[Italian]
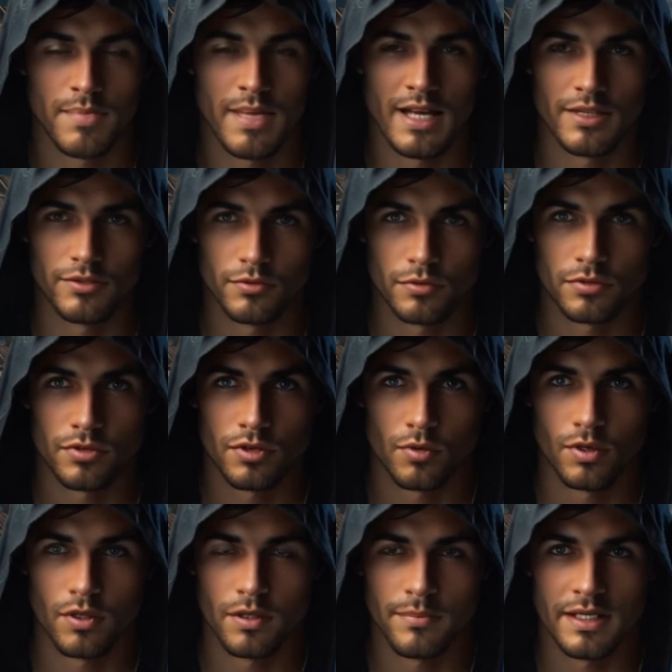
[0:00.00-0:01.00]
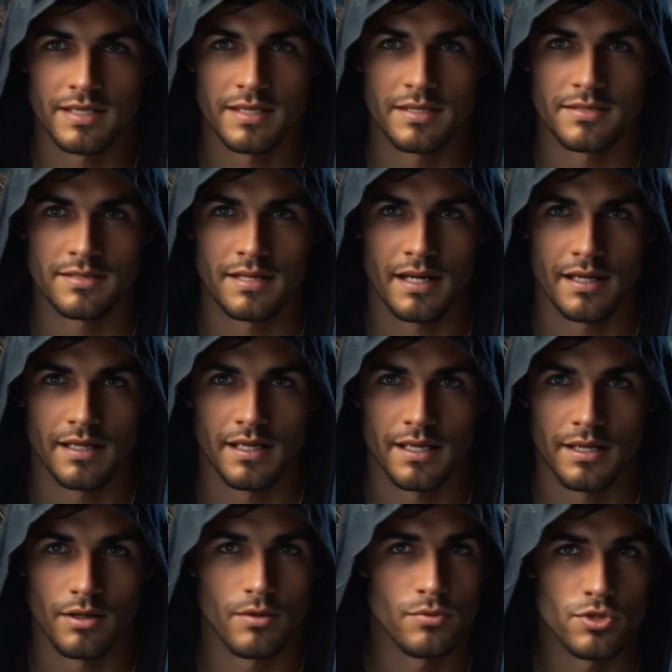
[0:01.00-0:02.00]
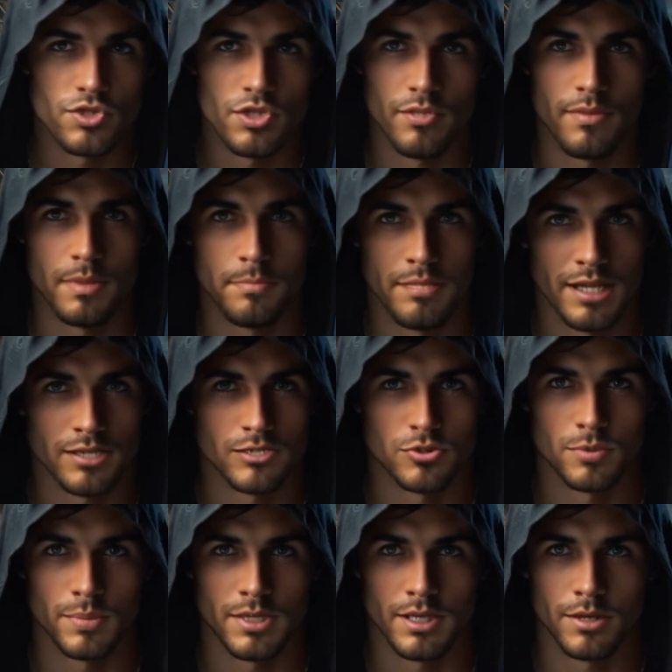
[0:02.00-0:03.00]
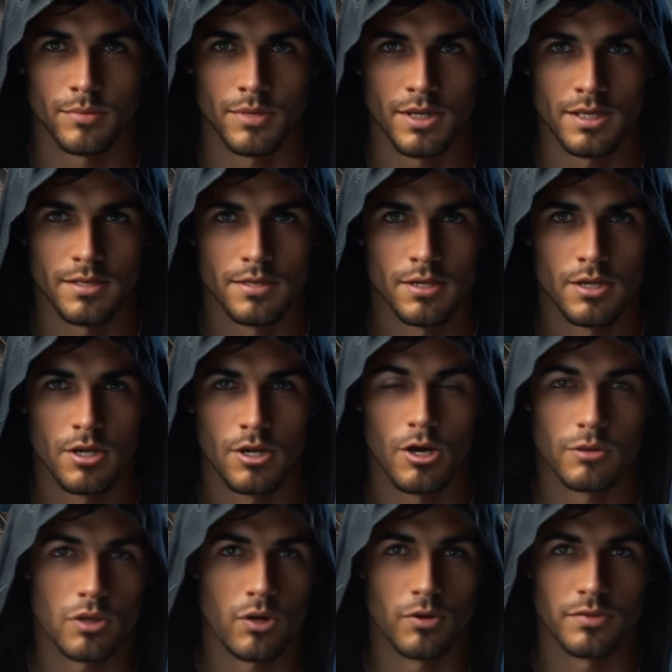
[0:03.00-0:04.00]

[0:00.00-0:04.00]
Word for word: Matthew trovò una vecchia scala che conduceva al piano superiore. Con